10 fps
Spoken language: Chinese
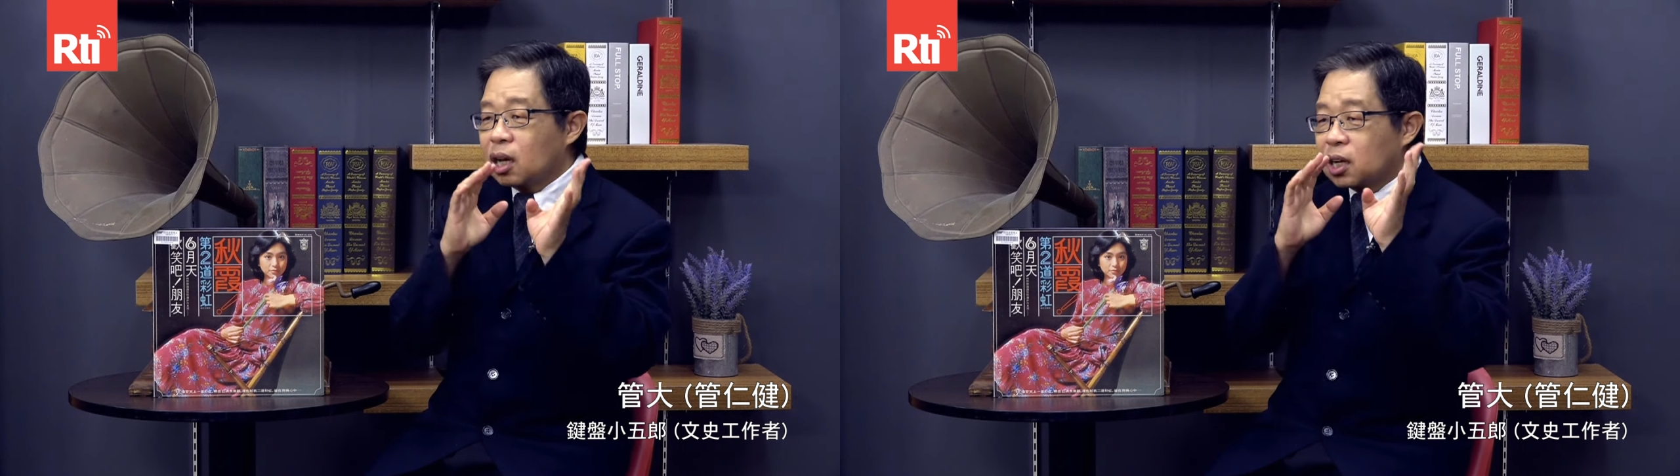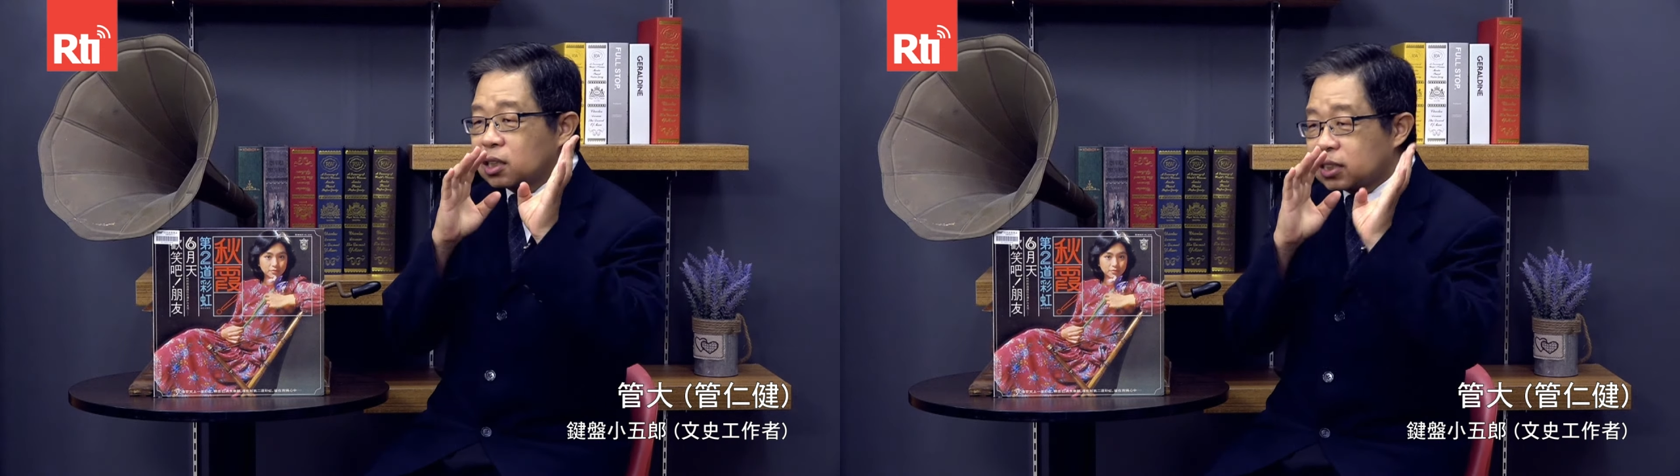
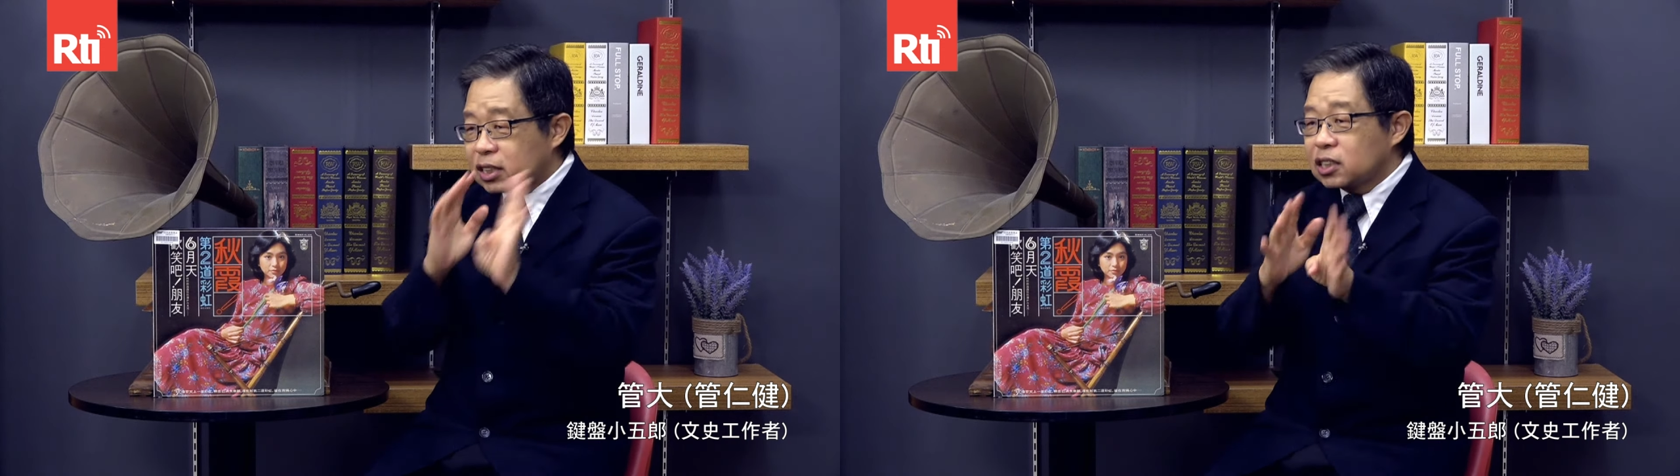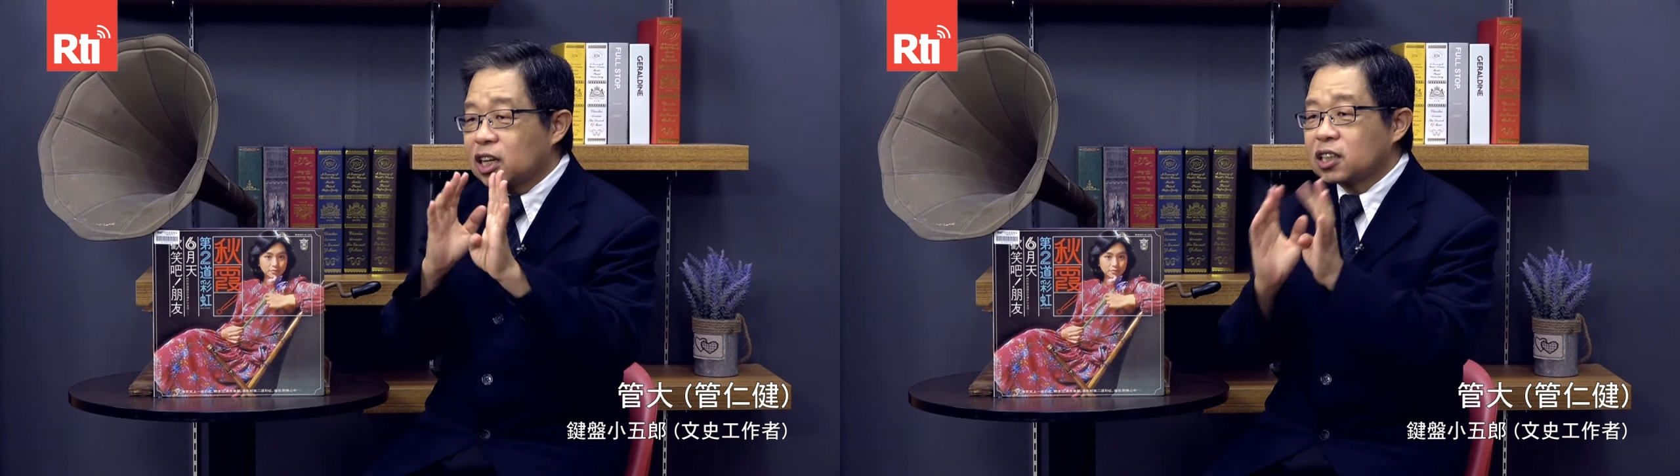诶
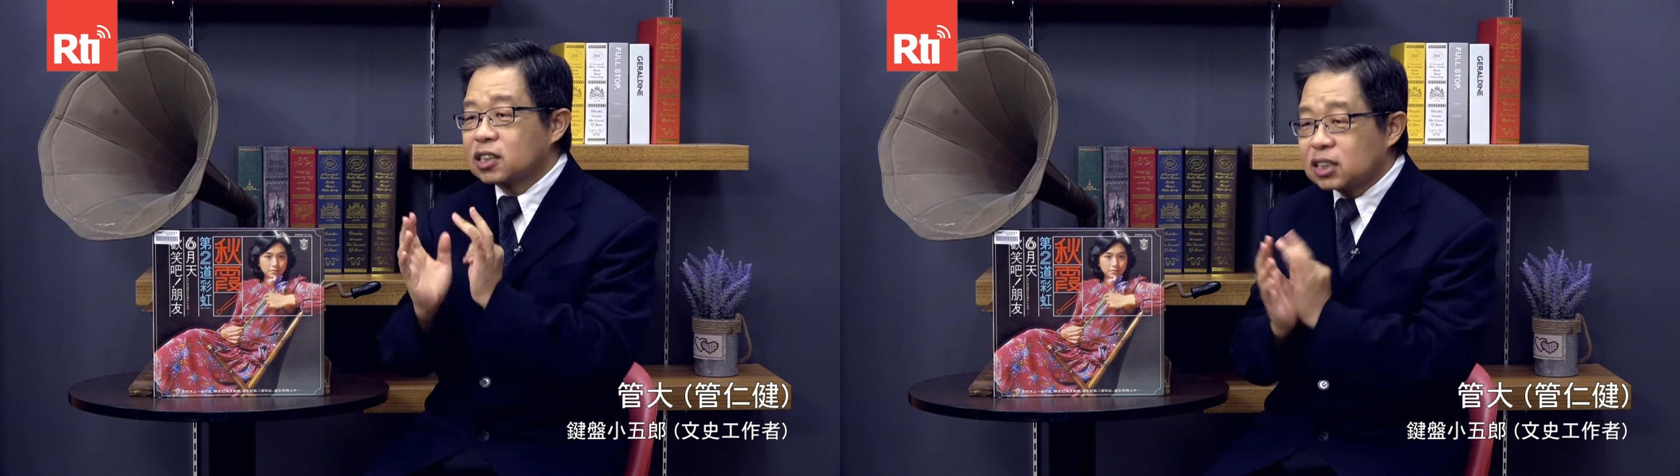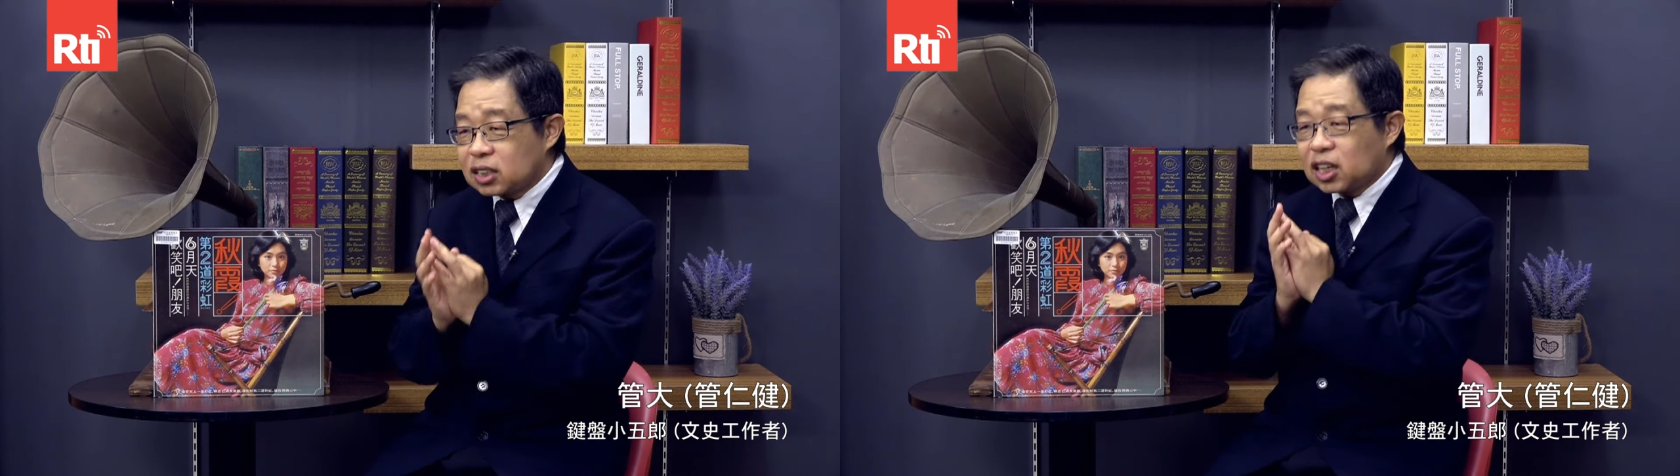自
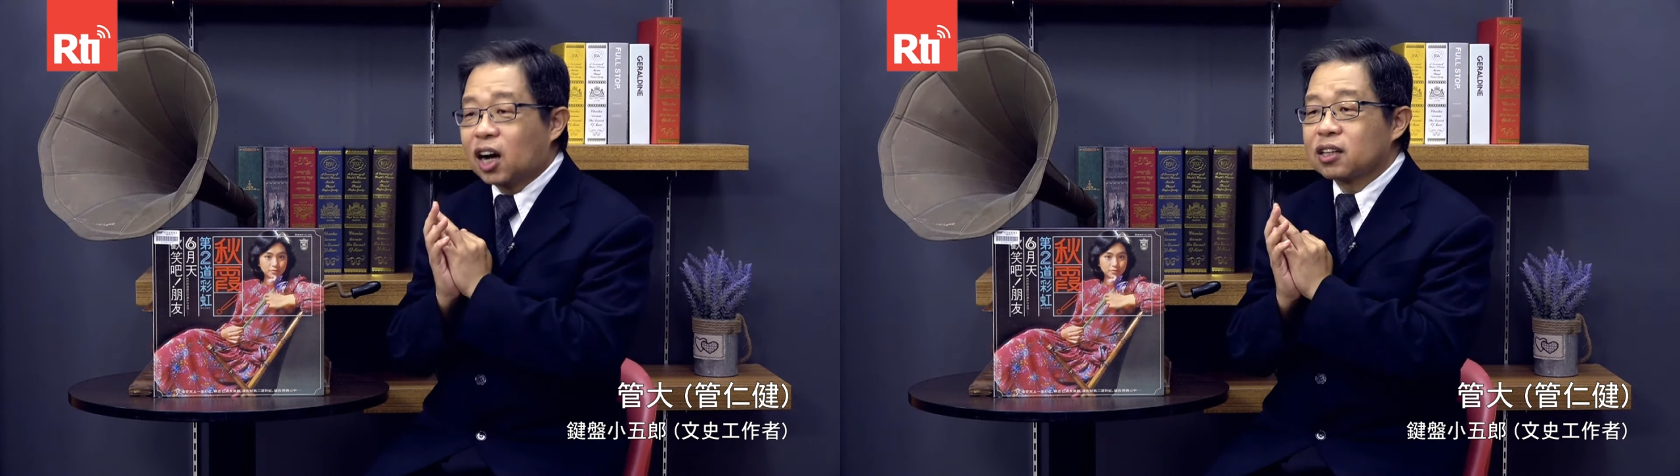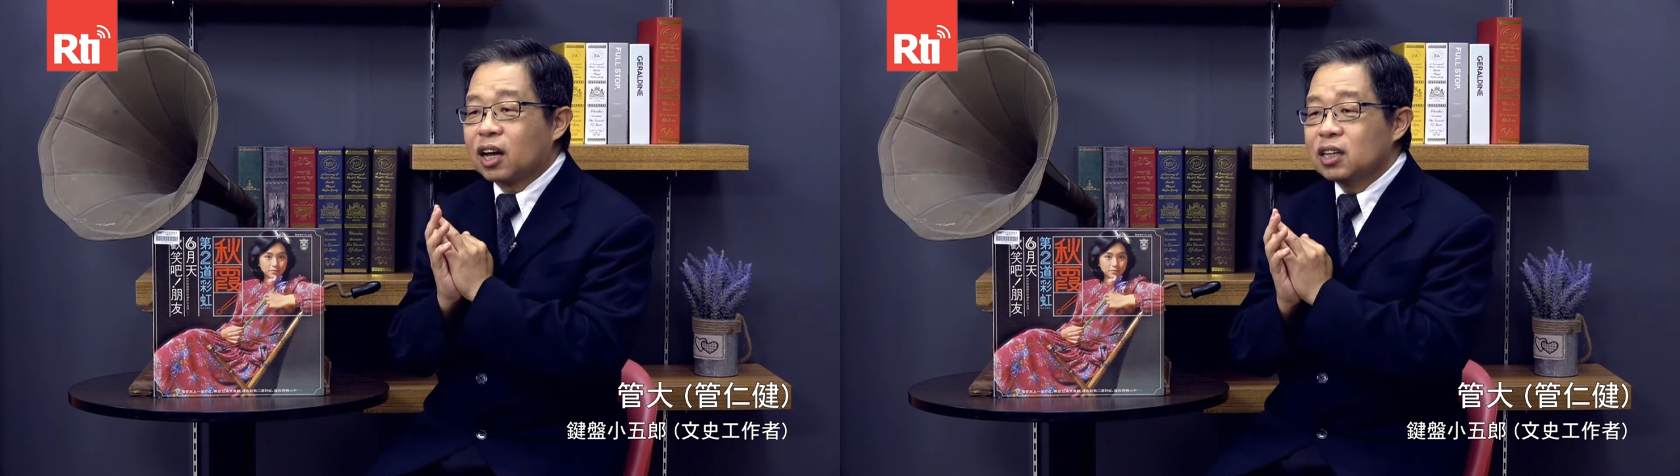演自
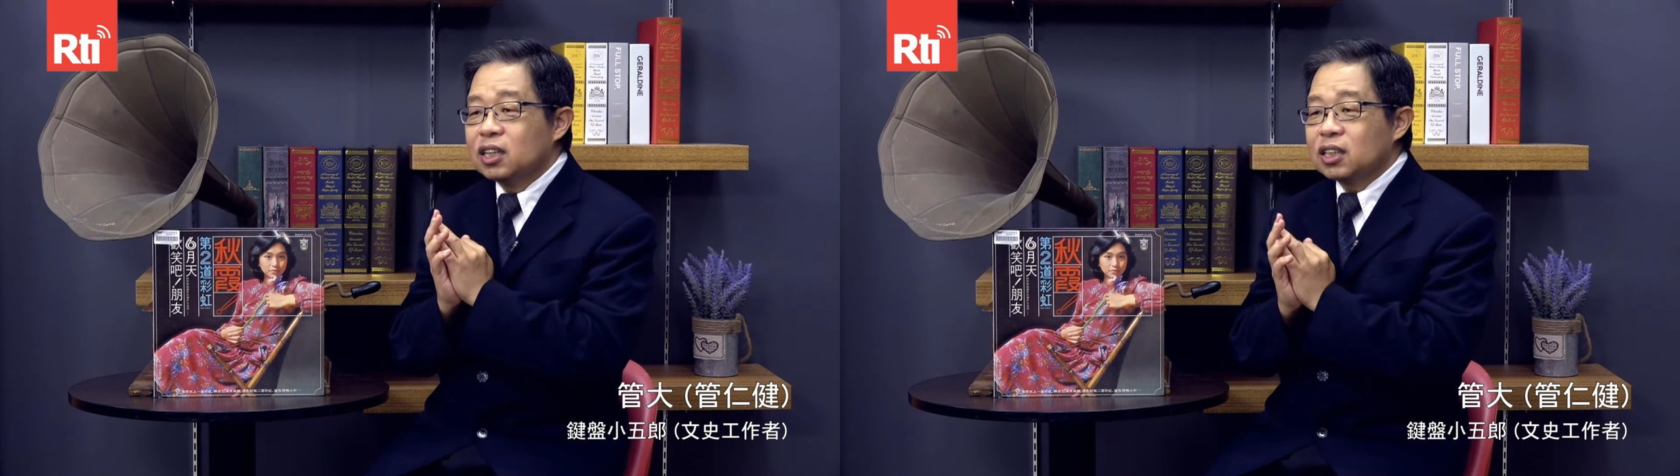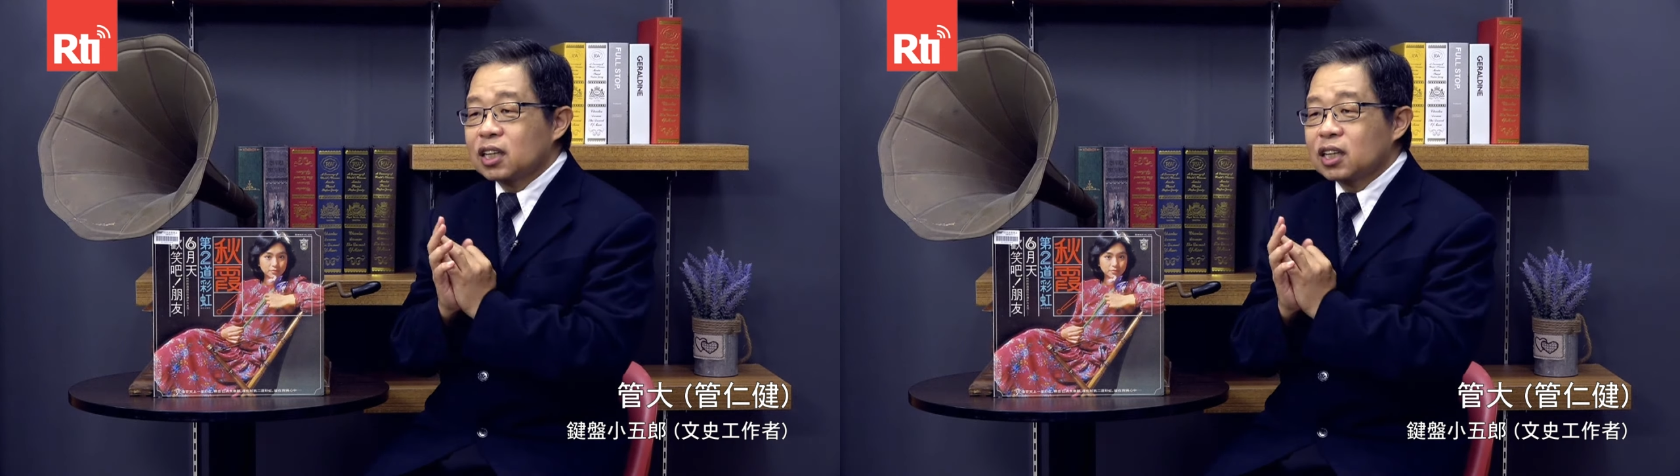唱了。